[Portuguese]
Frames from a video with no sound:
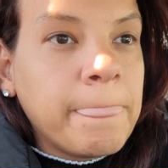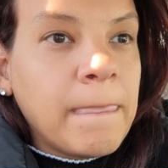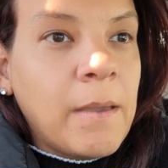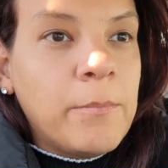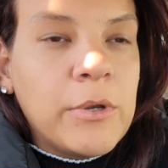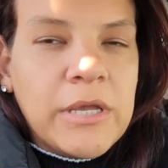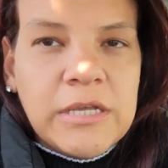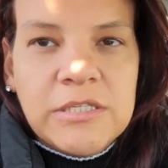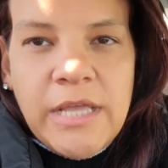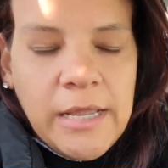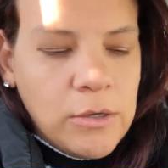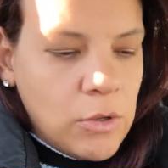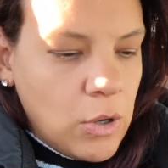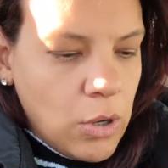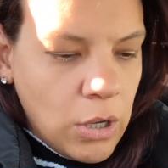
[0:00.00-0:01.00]
Porque ele
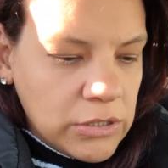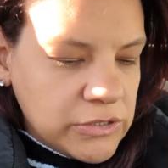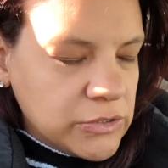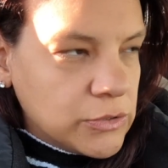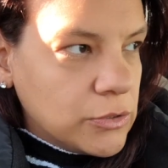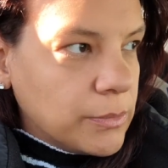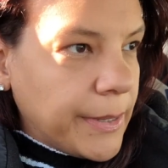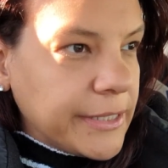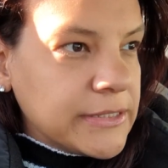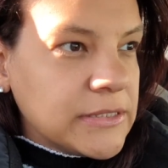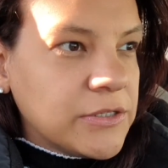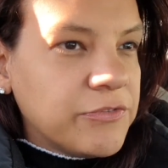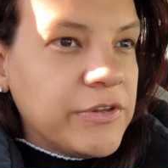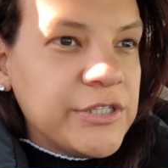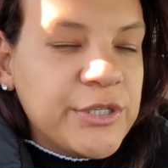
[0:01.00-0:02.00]
tem nota e tudo mais.
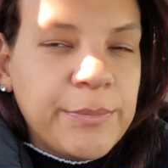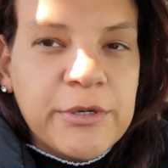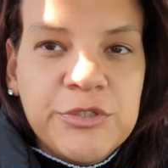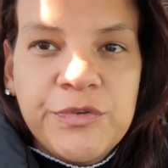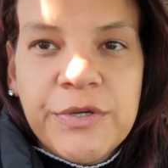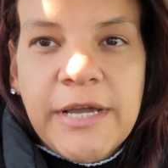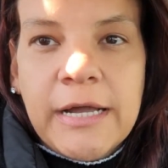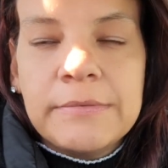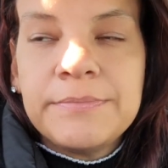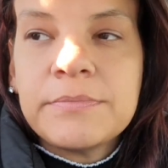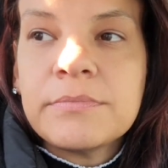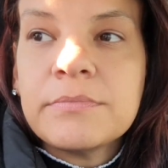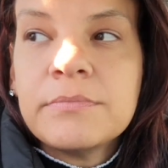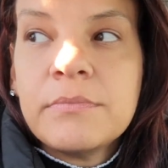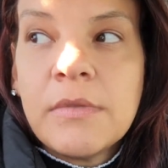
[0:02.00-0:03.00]
Então eu falei, já pode ficar.
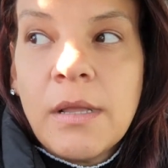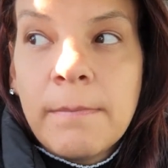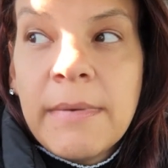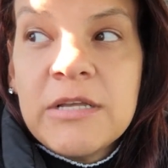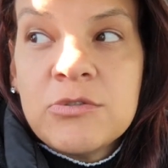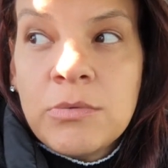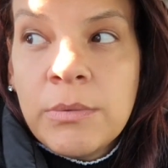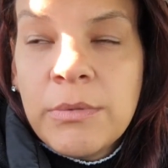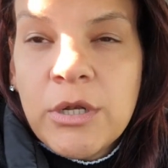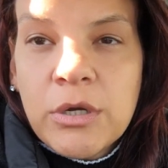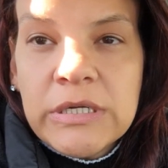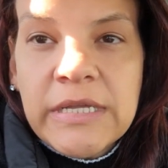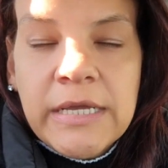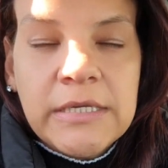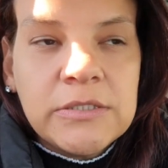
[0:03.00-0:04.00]
Mas o meu
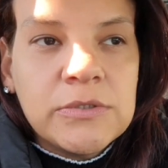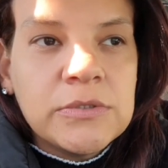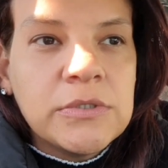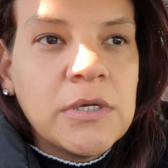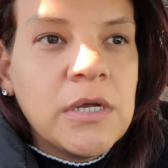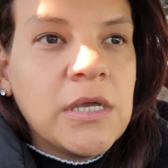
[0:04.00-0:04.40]
menor tá indo.